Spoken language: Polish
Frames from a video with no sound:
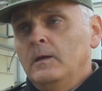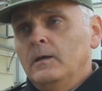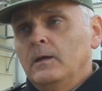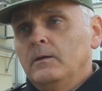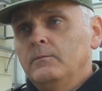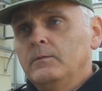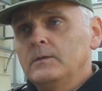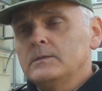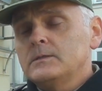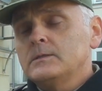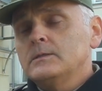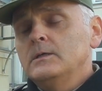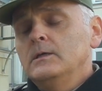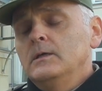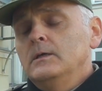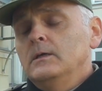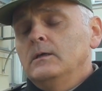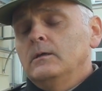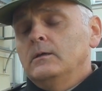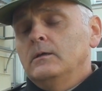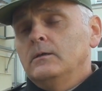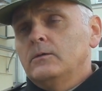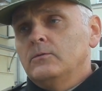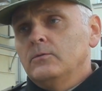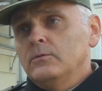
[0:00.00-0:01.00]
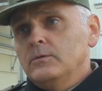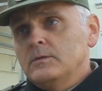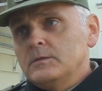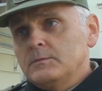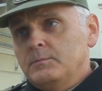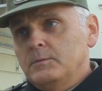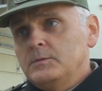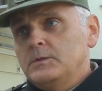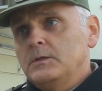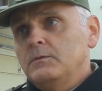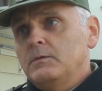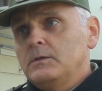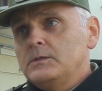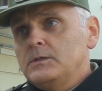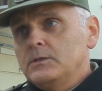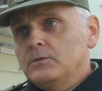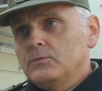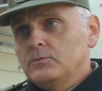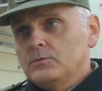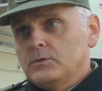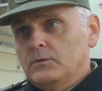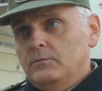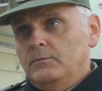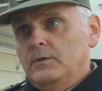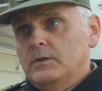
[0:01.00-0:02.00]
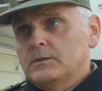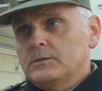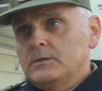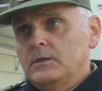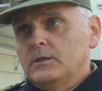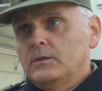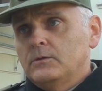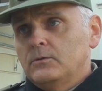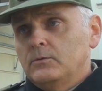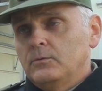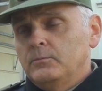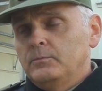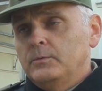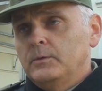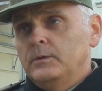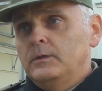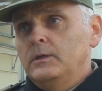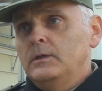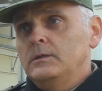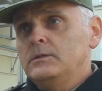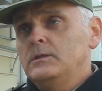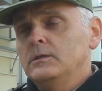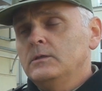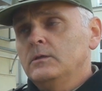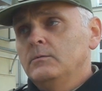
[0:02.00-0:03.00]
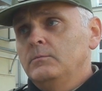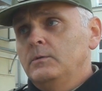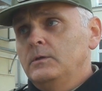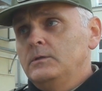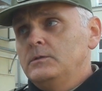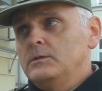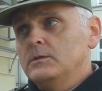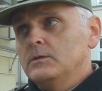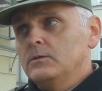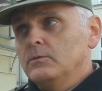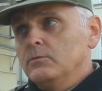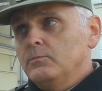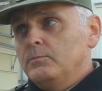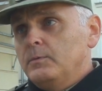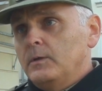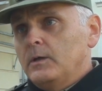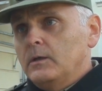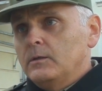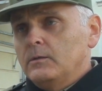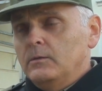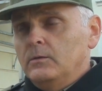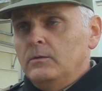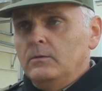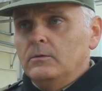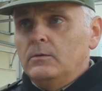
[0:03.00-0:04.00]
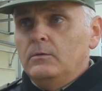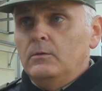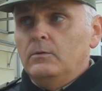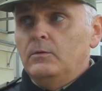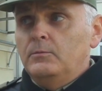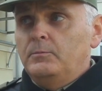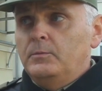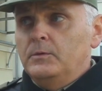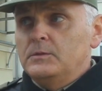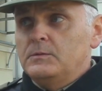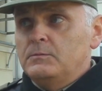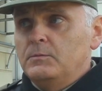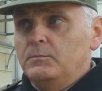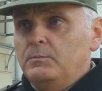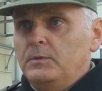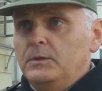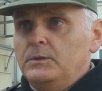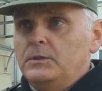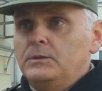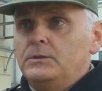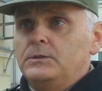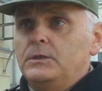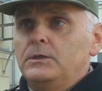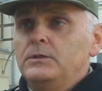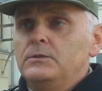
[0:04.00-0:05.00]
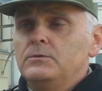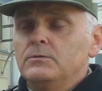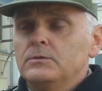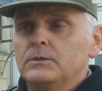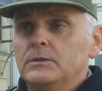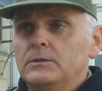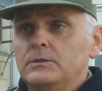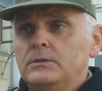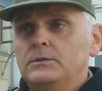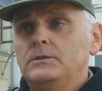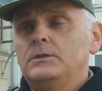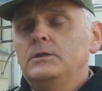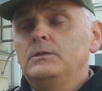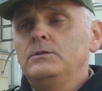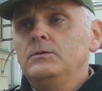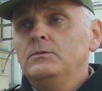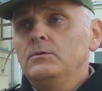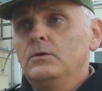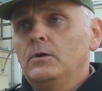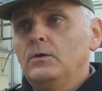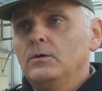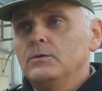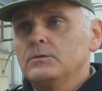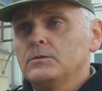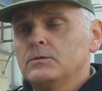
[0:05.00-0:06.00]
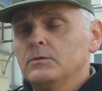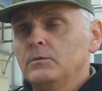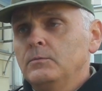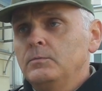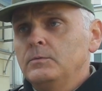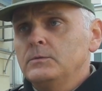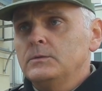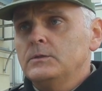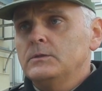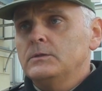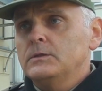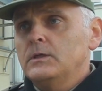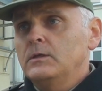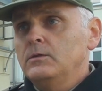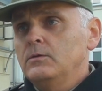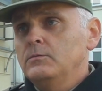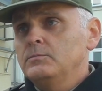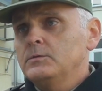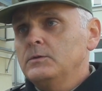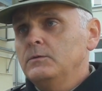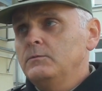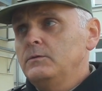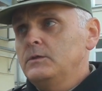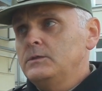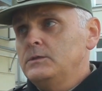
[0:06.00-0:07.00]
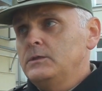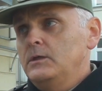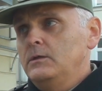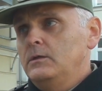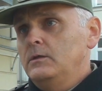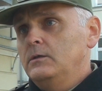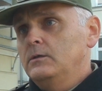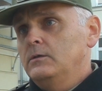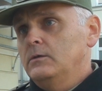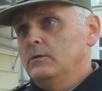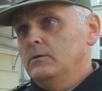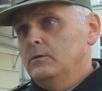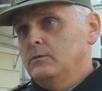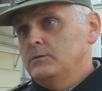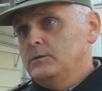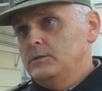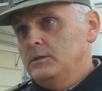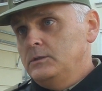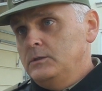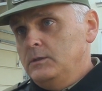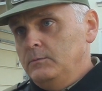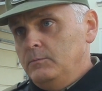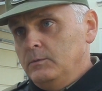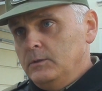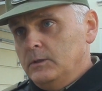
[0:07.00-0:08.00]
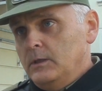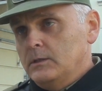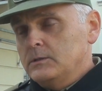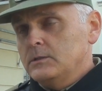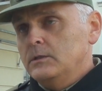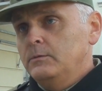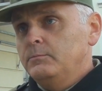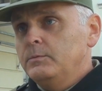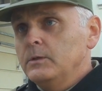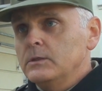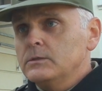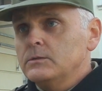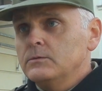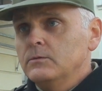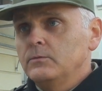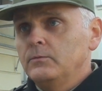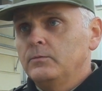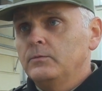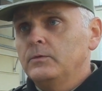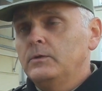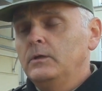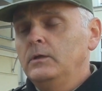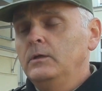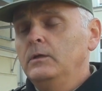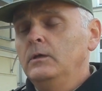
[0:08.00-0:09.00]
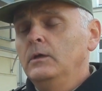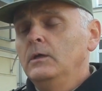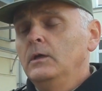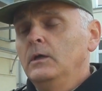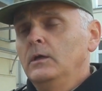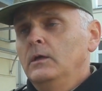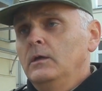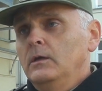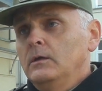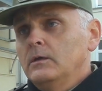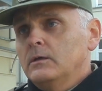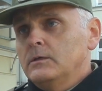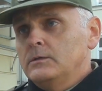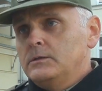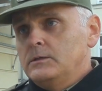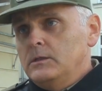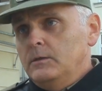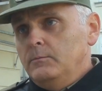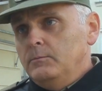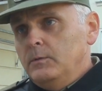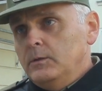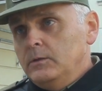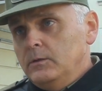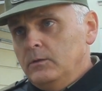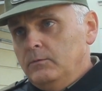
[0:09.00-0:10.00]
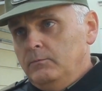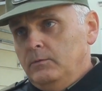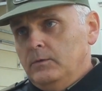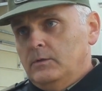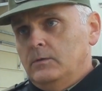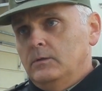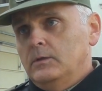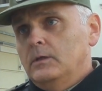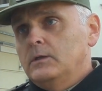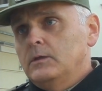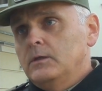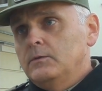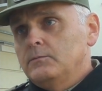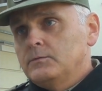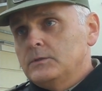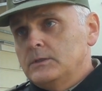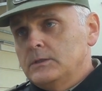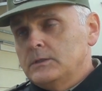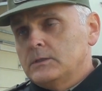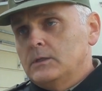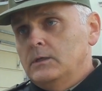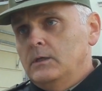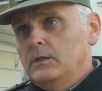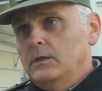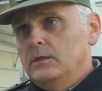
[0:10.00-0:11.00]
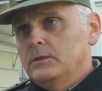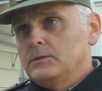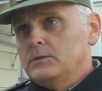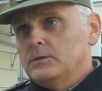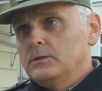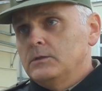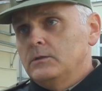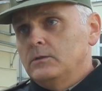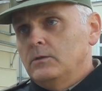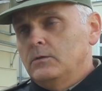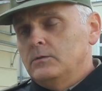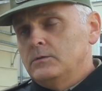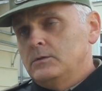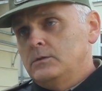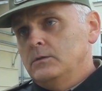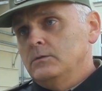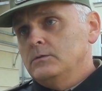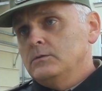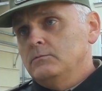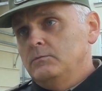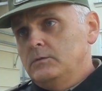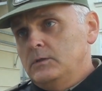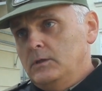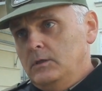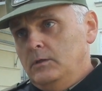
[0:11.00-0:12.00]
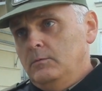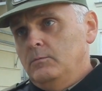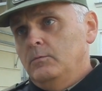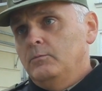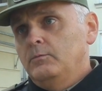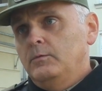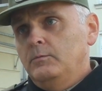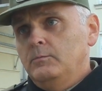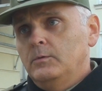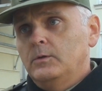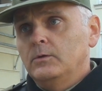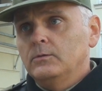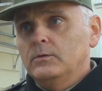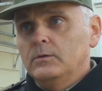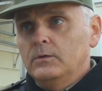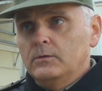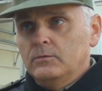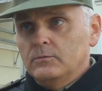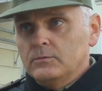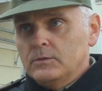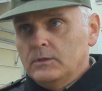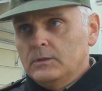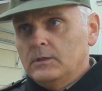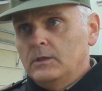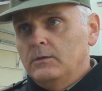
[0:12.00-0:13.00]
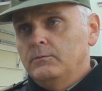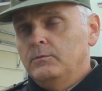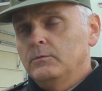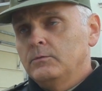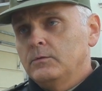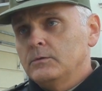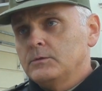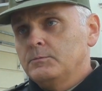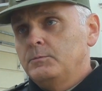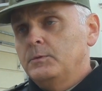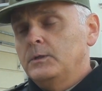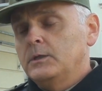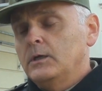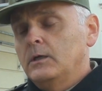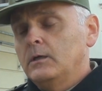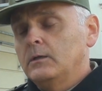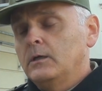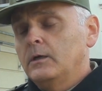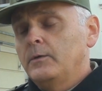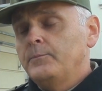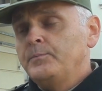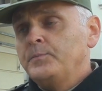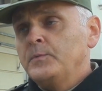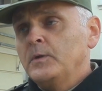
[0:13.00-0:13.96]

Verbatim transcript: A więc e, trudno spodziewać się dużo większej grupy. Jeśli to będzie grupa do około powiedzmy 50-60 osób, zostaną przewiezieni do siedziby naszej placówki, gdzie będą wykonane wszystkie czynności. Oczywiście nie mówimy o tych, którzy trafią do szpitala.